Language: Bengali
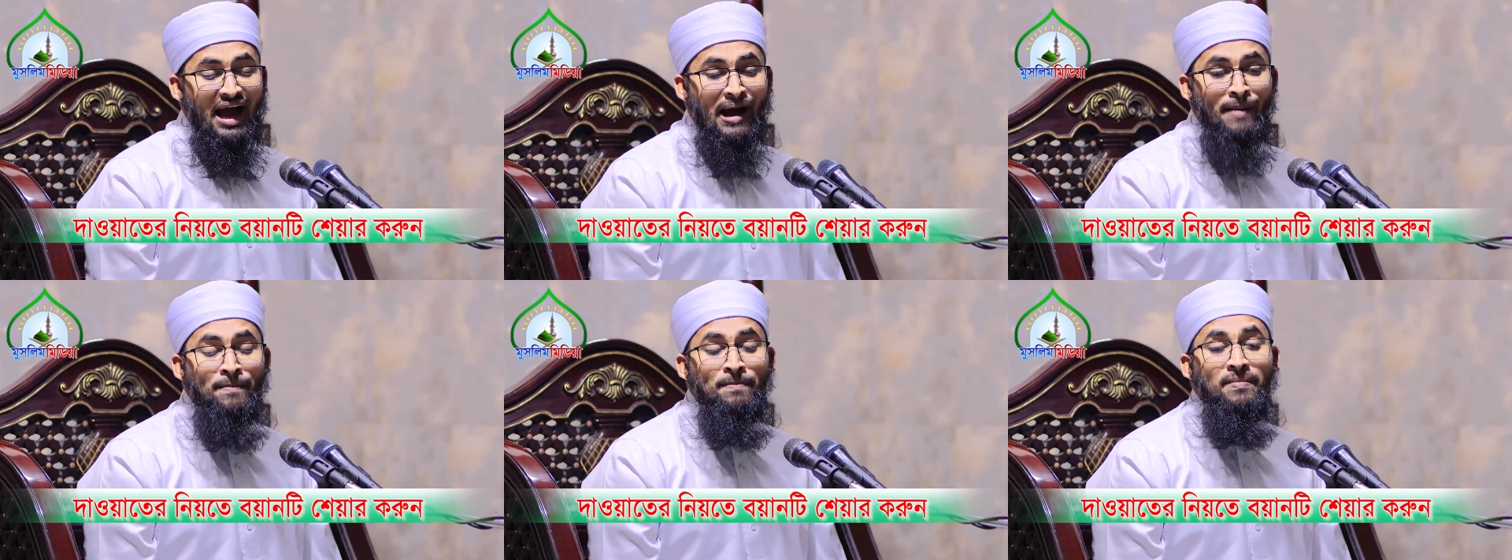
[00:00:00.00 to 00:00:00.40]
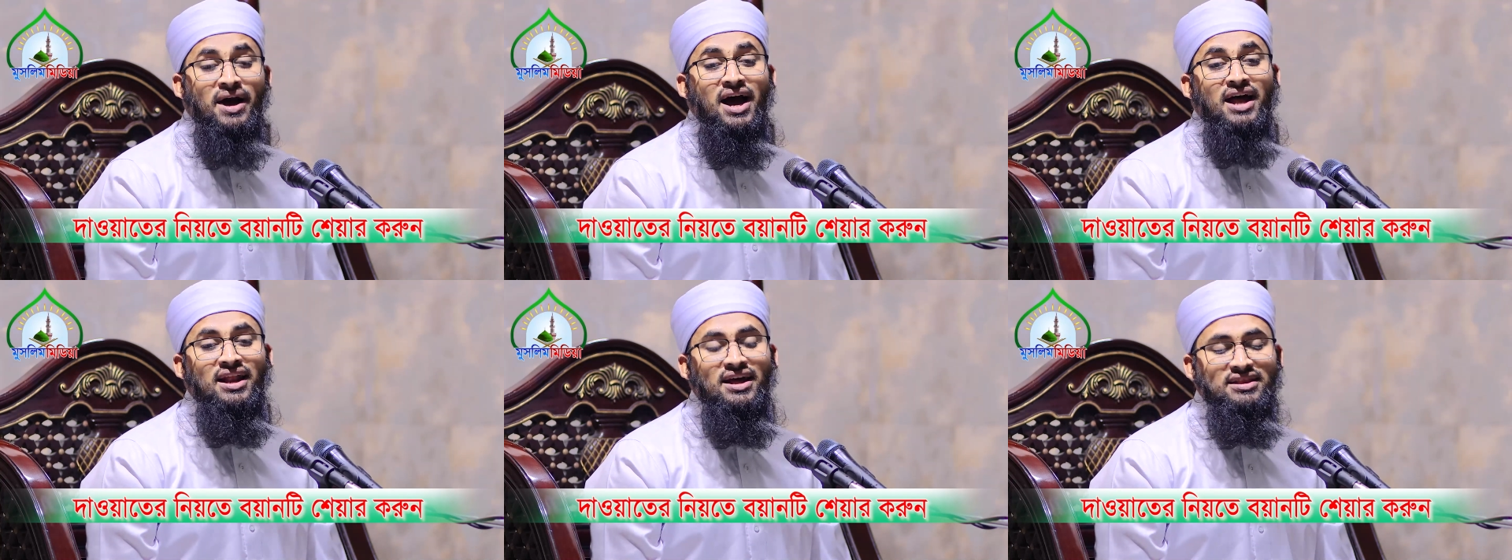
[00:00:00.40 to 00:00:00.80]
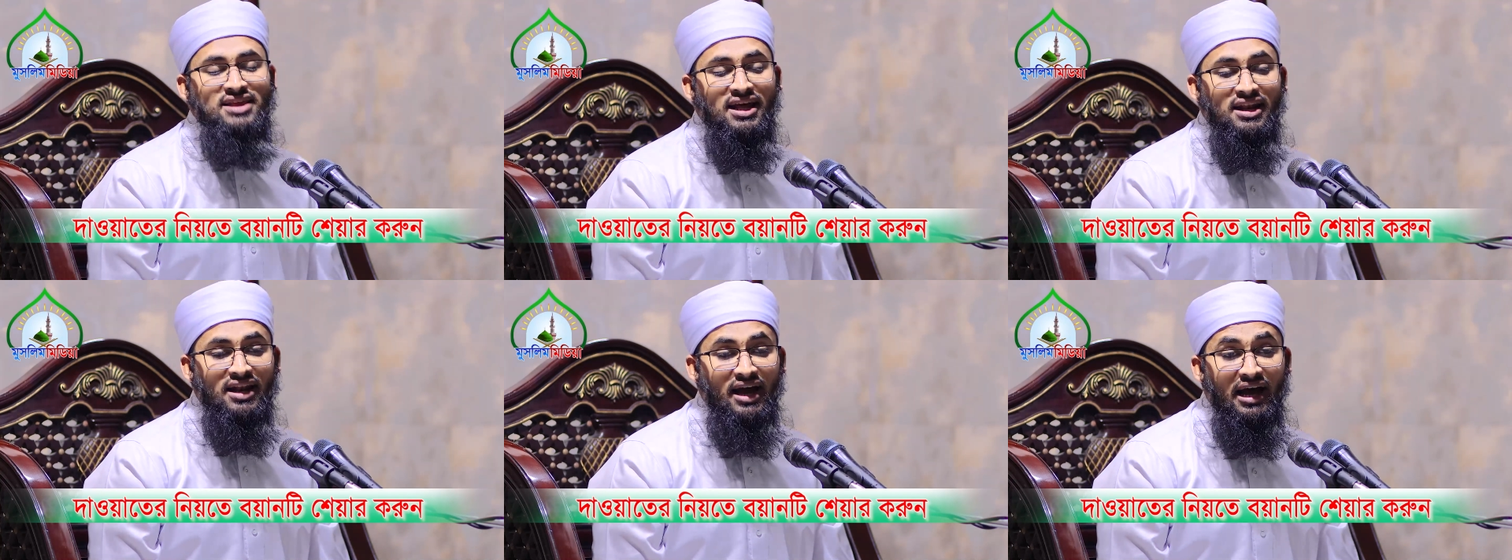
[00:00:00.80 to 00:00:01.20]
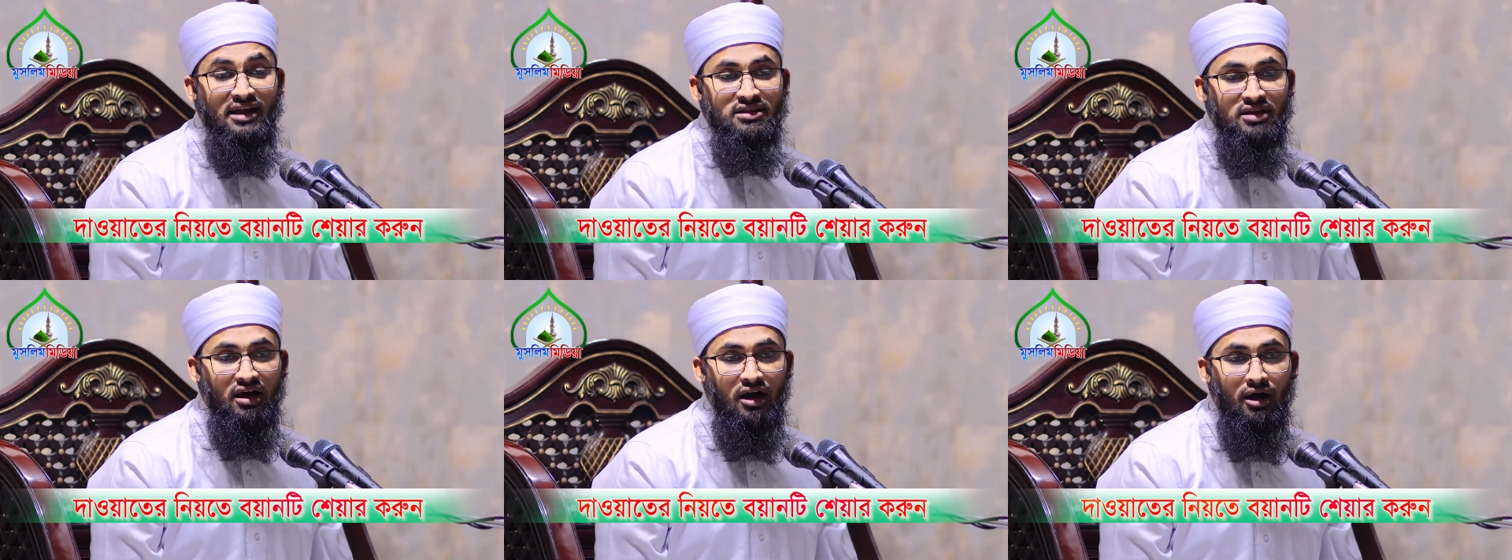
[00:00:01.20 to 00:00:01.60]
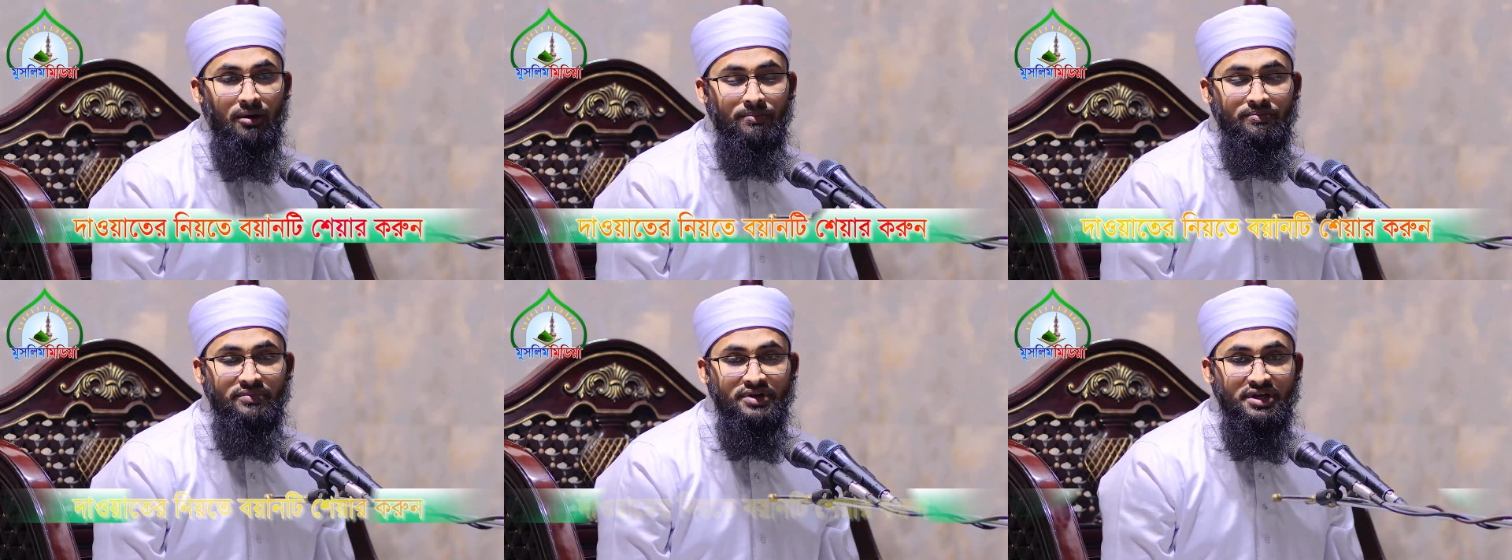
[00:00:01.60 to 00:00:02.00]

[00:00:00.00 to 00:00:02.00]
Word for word: হাম্মালাতাল হাতব